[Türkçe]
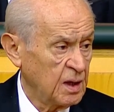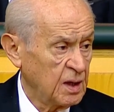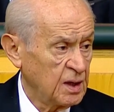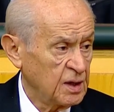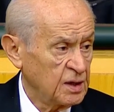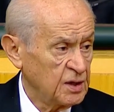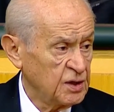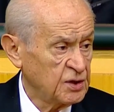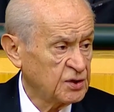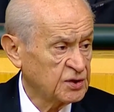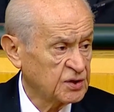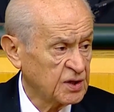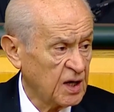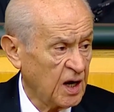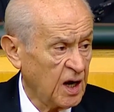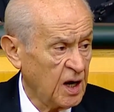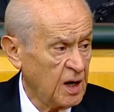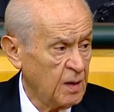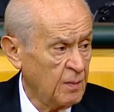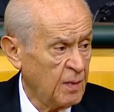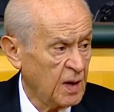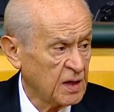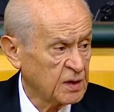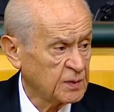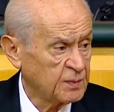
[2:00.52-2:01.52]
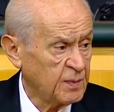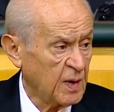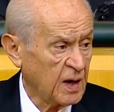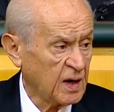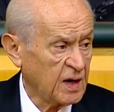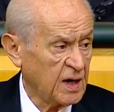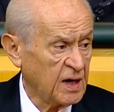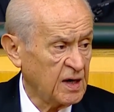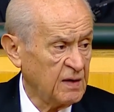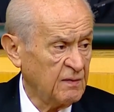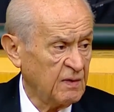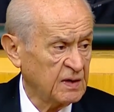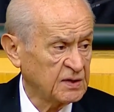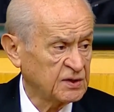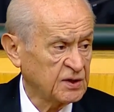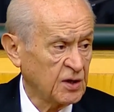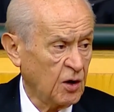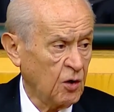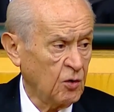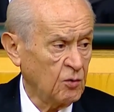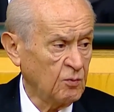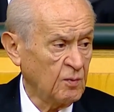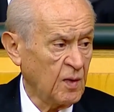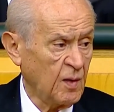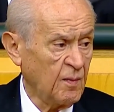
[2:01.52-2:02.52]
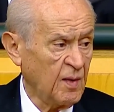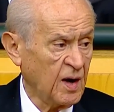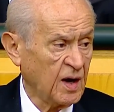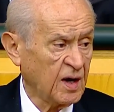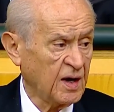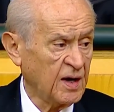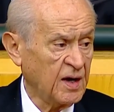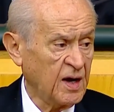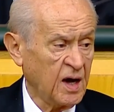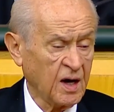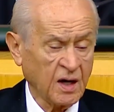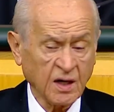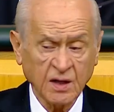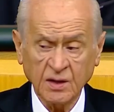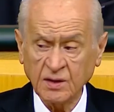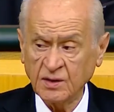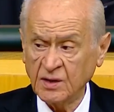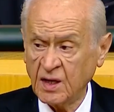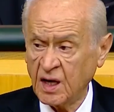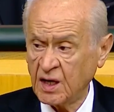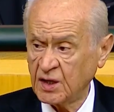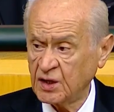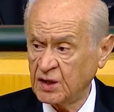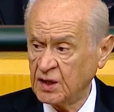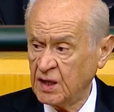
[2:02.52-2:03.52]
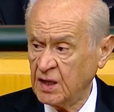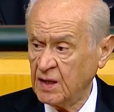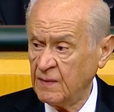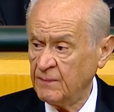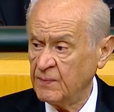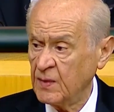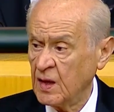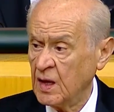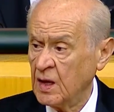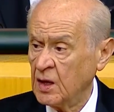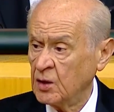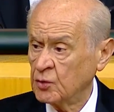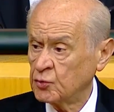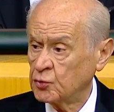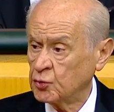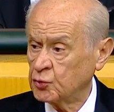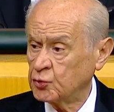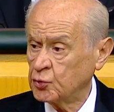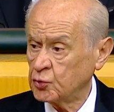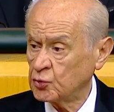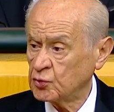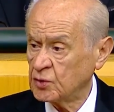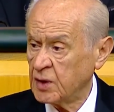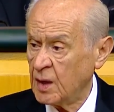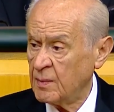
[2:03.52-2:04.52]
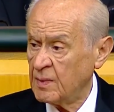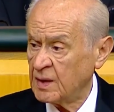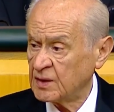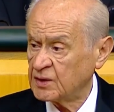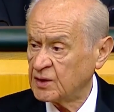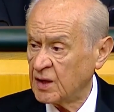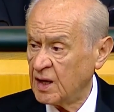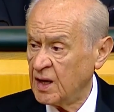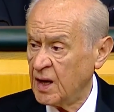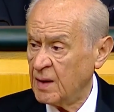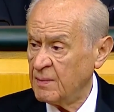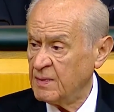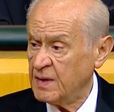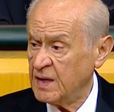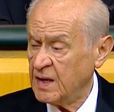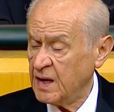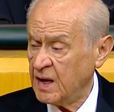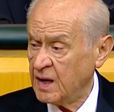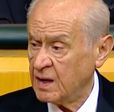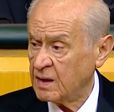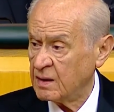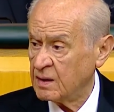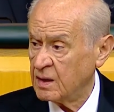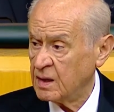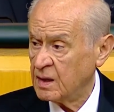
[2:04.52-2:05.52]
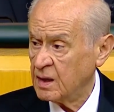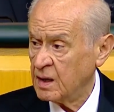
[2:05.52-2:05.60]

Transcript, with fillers: İsrail Başbakanı ve Savunma Bakanı hakkındaki tutuklama talebine